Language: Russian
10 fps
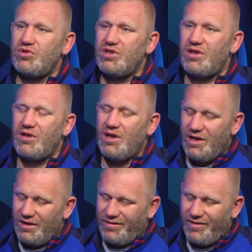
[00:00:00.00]
слушайте
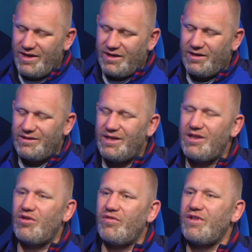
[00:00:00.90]
своих
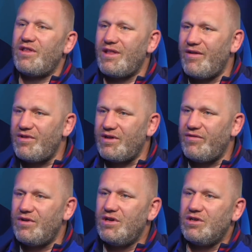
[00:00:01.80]

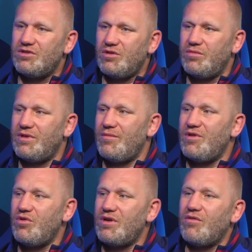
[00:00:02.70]
тренеров-наставников, чтобы там
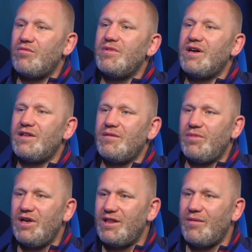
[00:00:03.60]
не только вот мы, как где
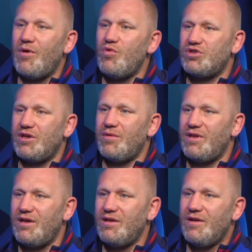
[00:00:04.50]
были
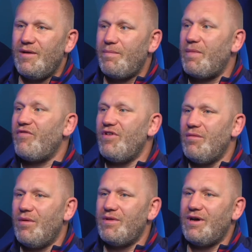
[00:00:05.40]
самоучками, да, по
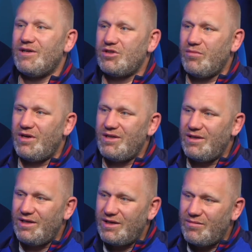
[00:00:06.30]
фильмам, да, а чтобы
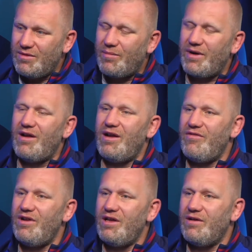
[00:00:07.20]
они их именно правильно
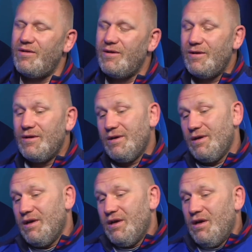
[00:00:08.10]
вели.
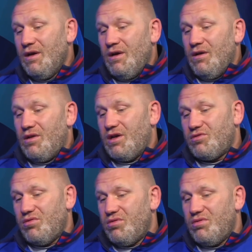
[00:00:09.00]
Так
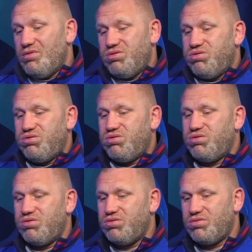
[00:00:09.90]
что
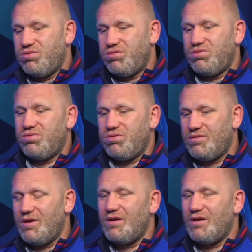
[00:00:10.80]
а было ну,